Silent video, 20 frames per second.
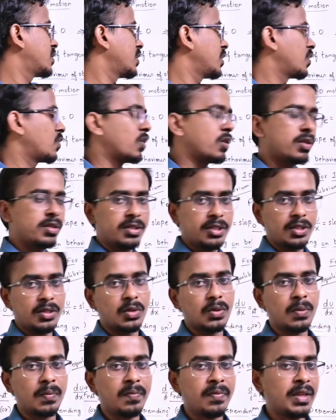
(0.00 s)
இஸ் ஈக்குவல் டு
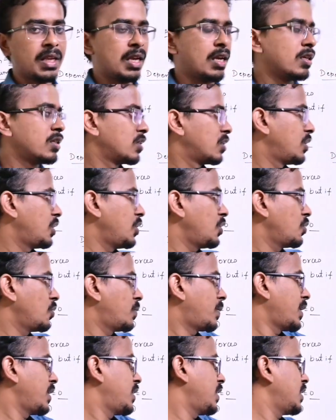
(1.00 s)
ஜீரோ டியூ
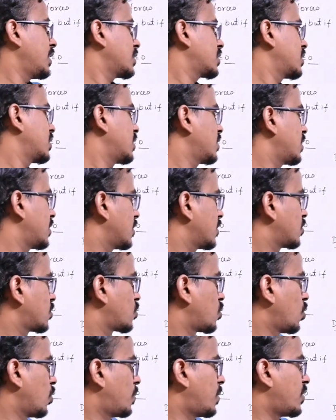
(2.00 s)
பை டிஎக்ஸ்ன்றது என்னது
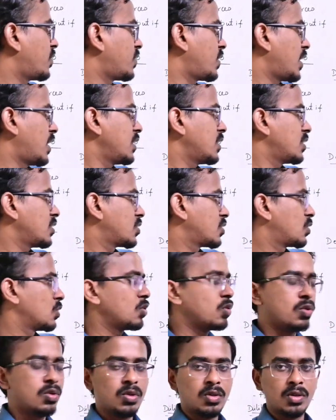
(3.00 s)
ஸ்லோப் ஆஃப் டேஞ்சன்ஸ் டு
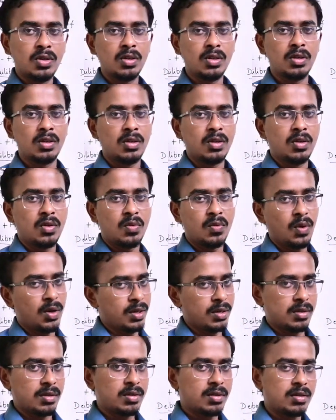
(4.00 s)

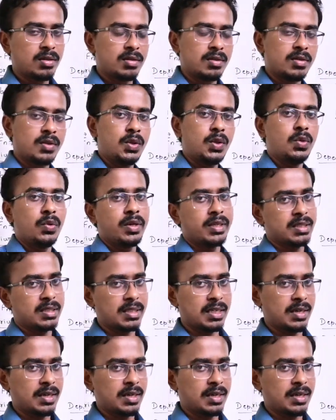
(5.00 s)
வாட் யூஎக்ஸ்